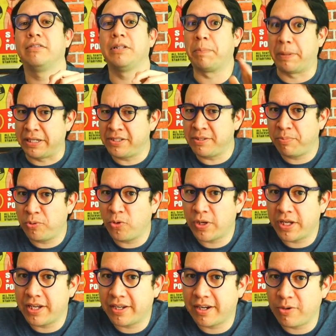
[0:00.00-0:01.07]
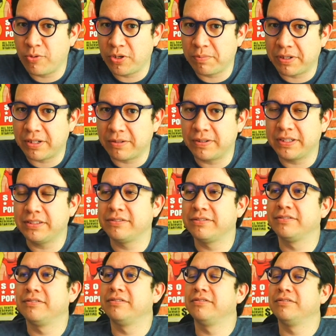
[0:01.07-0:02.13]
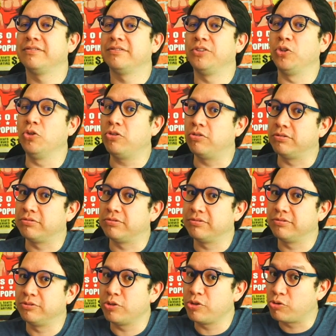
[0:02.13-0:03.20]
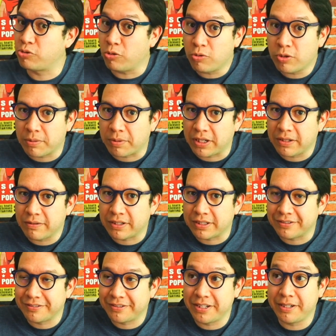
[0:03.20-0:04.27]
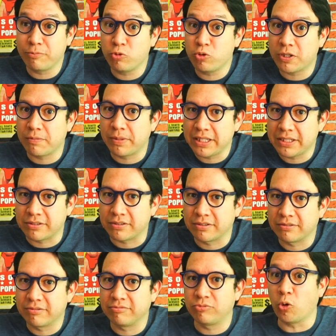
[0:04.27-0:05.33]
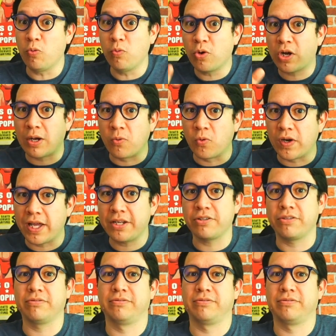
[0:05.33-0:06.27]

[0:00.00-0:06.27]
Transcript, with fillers: parece poco que haya creado una palabra? Y ojo, no es solo una palabra, tiene muchas más. Todo un vocabulario.